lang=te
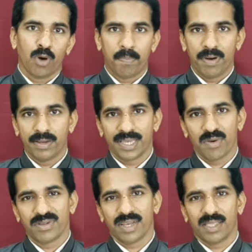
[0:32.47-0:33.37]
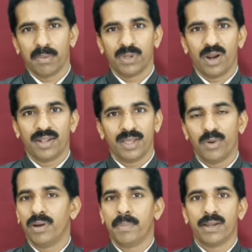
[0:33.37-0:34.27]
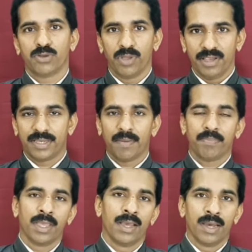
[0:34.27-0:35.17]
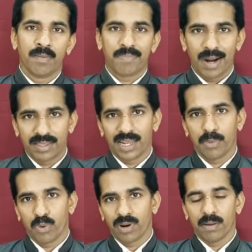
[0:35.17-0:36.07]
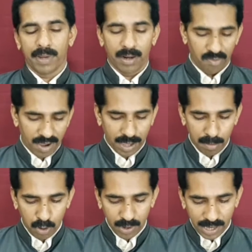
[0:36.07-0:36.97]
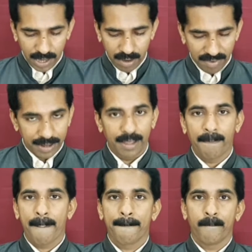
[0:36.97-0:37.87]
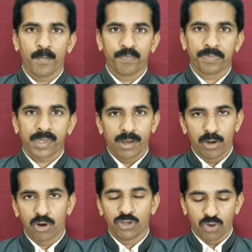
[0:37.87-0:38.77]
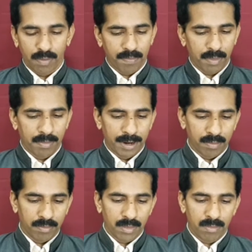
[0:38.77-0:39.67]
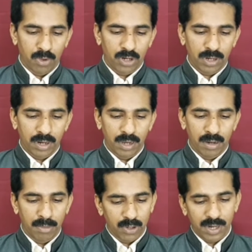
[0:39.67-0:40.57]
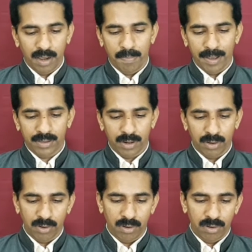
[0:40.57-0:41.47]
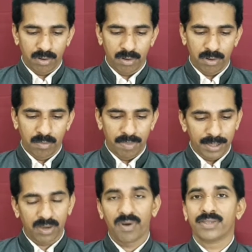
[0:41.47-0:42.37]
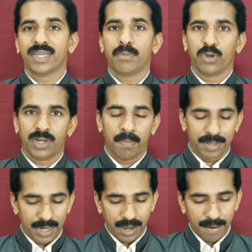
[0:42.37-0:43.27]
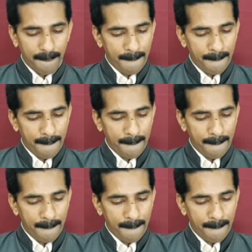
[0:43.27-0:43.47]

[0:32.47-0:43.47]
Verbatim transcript: గొప్ప సర్వశక్తి ముందడైన దేవుని మనం శుధిస్తాం ప్రార్థనాపూర్వకంగా మనం వాక్యంలోనికి వెళదాం ఈరోజు మనం మొదటి మొదటి పేతరుకు పేతరు రాసిన మొదటి పత్రిక